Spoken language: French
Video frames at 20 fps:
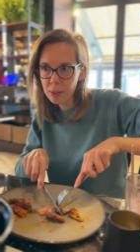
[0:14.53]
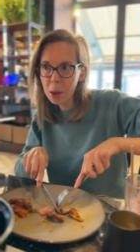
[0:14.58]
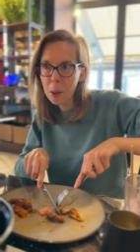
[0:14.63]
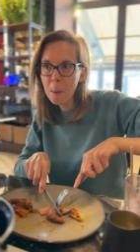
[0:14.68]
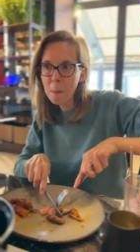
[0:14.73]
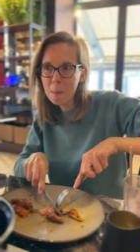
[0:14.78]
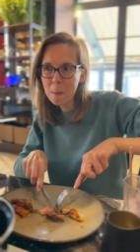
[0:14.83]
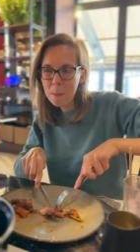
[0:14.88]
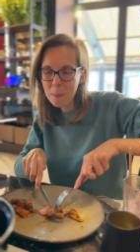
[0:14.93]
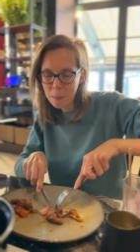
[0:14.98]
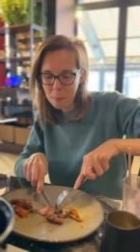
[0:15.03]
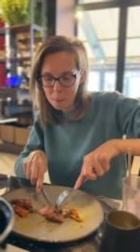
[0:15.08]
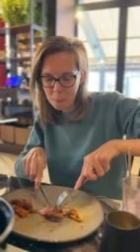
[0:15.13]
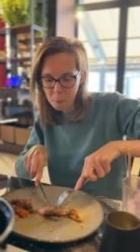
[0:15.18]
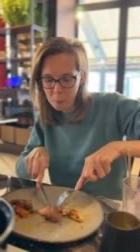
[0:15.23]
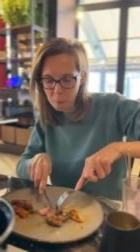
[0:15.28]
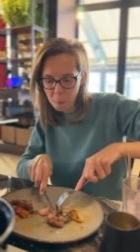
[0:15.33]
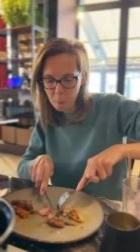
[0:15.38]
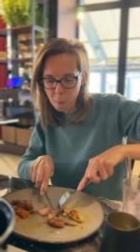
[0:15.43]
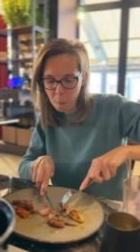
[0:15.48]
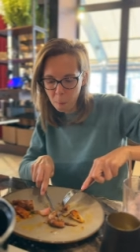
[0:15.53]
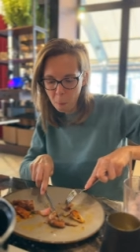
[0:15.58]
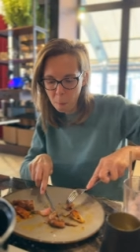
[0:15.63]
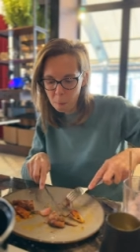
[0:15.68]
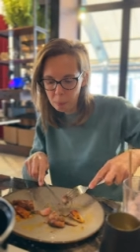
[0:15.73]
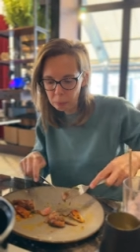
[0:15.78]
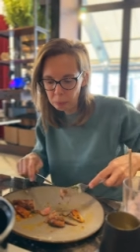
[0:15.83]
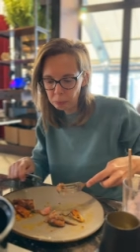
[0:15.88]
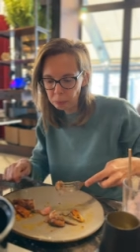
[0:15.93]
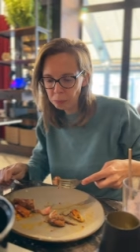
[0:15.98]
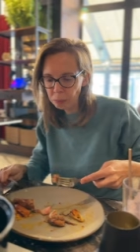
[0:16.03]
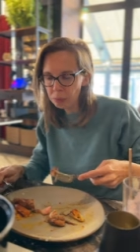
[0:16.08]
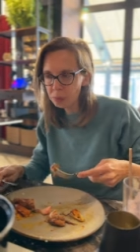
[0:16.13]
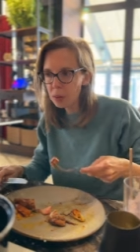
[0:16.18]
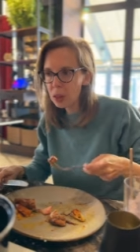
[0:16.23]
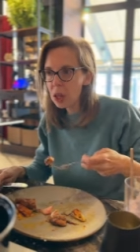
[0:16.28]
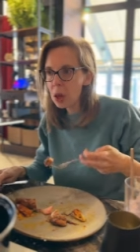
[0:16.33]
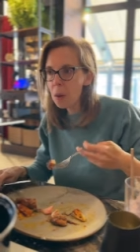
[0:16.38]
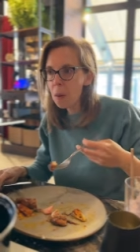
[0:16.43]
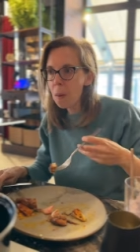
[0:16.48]
Au, début, très très bien.
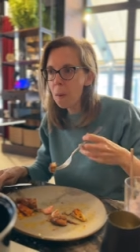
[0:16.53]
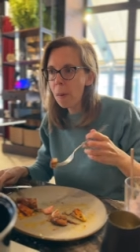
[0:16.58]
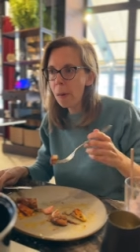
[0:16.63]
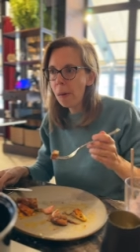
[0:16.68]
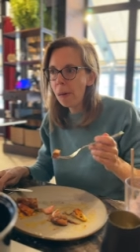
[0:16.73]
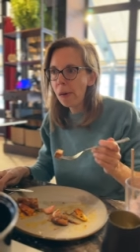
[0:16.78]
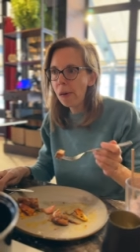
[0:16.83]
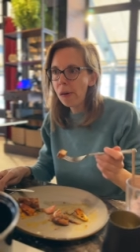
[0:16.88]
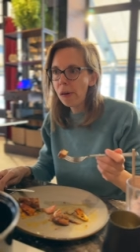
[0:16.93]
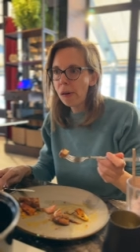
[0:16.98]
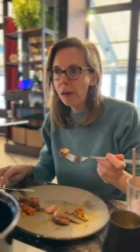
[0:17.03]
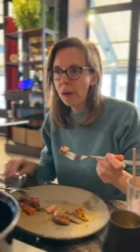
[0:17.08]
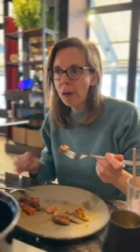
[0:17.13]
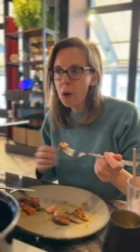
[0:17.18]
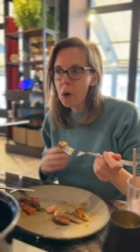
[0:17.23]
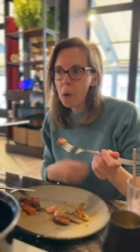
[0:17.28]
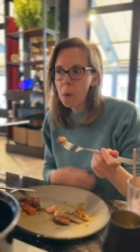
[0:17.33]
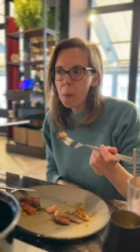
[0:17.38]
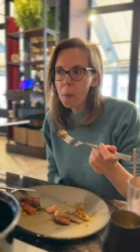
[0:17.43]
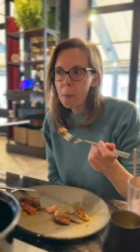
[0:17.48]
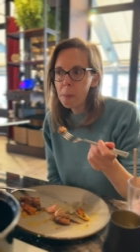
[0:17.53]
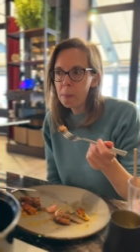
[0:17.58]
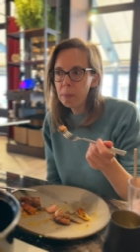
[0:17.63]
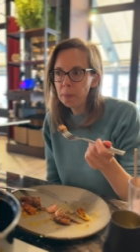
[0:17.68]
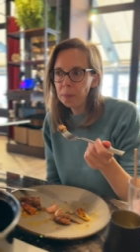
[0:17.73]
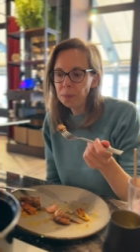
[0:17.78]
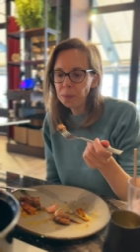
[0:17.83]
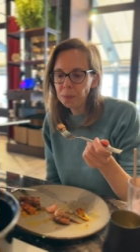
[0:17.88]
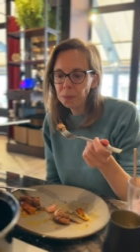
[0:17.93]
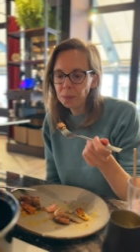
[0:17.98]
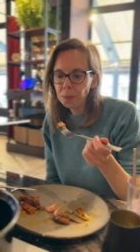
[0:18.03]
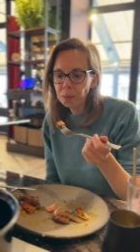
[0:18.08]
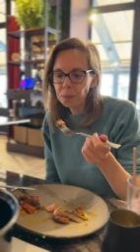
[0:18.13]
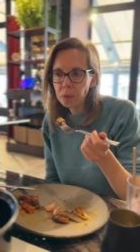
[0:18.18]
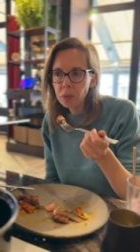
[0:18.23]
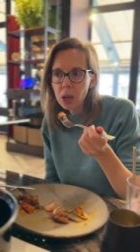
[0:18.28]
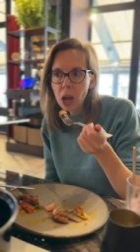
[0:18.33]
On nous a apporté les plats ensemble.